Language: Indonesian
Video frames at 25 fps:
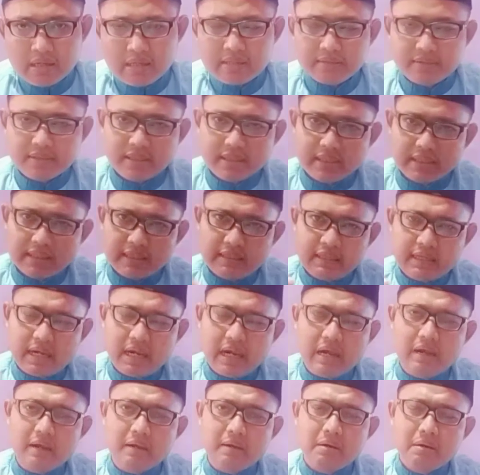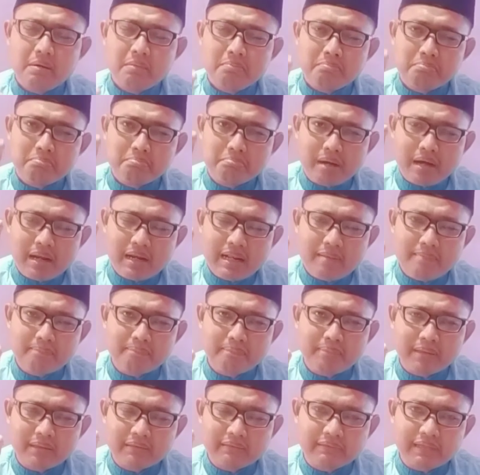Jika malam
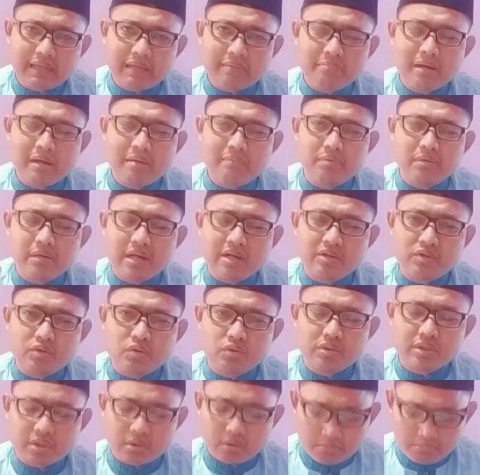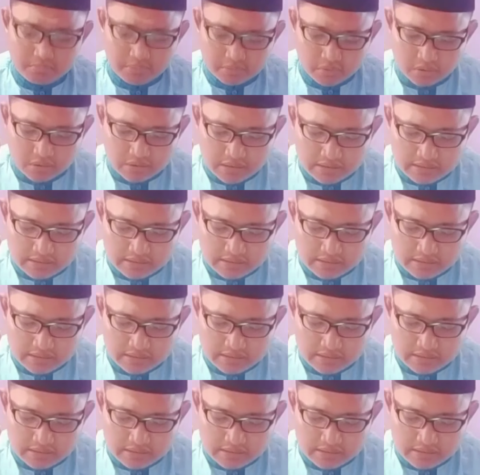pertama bulan suci Ramadan